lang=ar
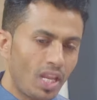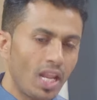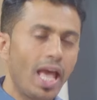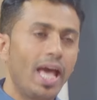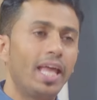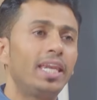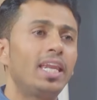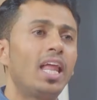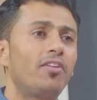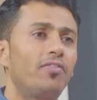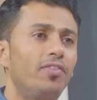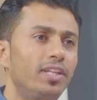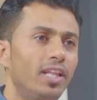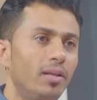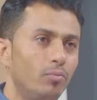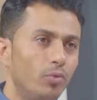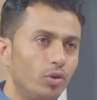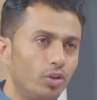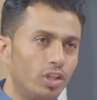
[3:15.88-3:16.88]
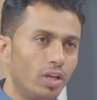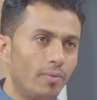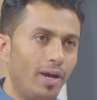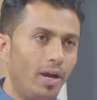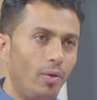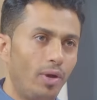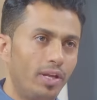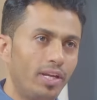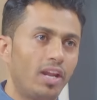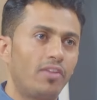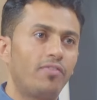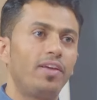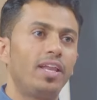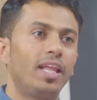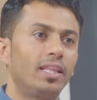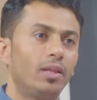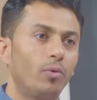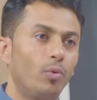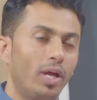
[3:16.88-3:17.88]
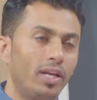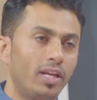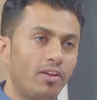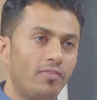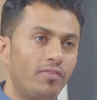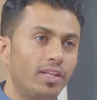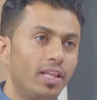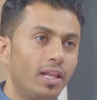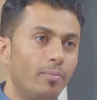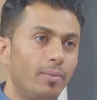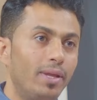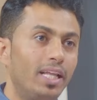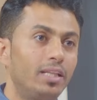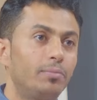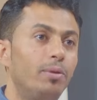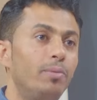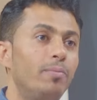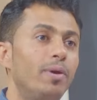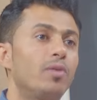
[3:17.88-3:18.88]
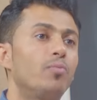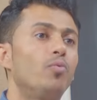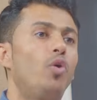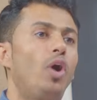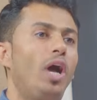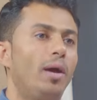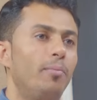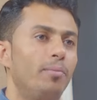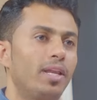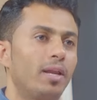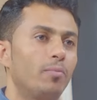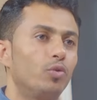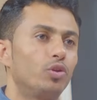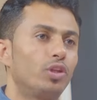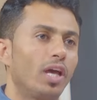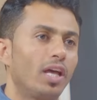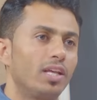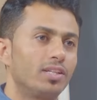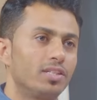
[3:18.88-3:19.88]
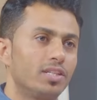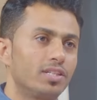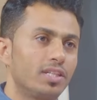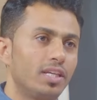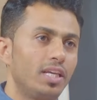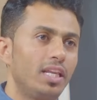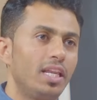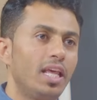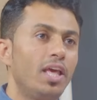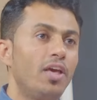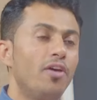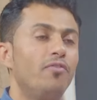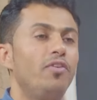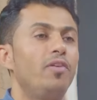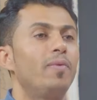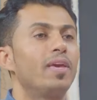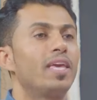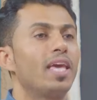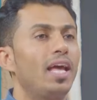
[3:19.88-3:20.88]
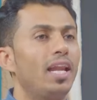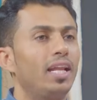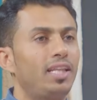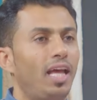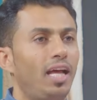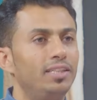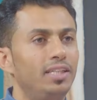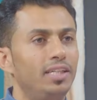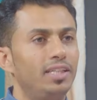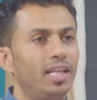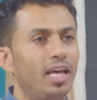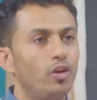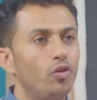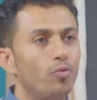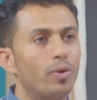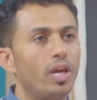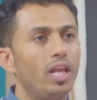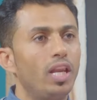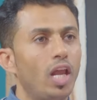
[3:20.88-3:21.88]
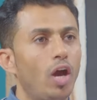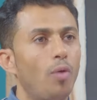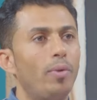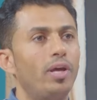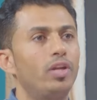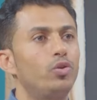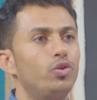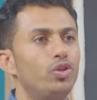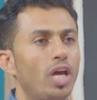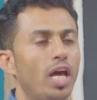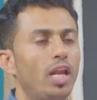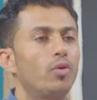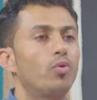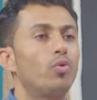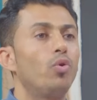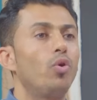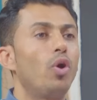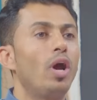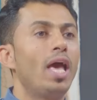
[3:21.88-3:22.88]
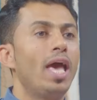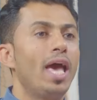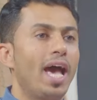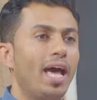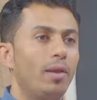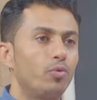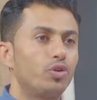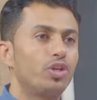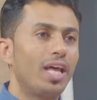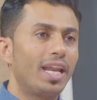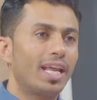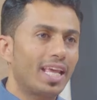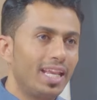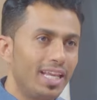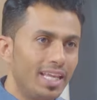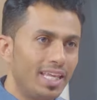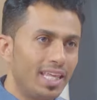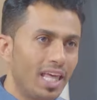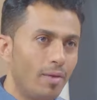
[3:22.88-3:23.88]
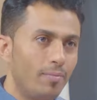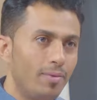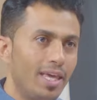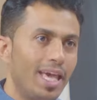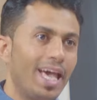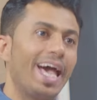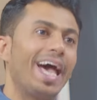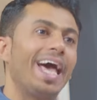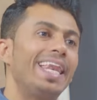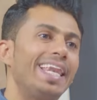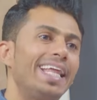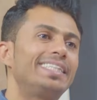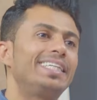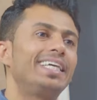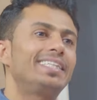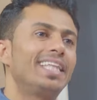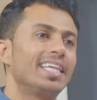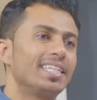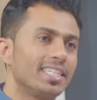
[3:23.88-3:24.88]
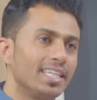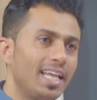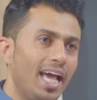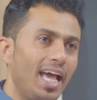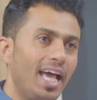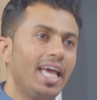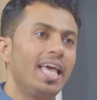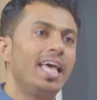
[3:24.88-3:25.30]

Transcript: أن نرفد المجتمع وأن نرفد, وأن نرفد البلد بمجموعة من المتخصصين في مجالات عديدة يمكن لهم أن يشاركوا المشاركة الإيجابية التي تصنع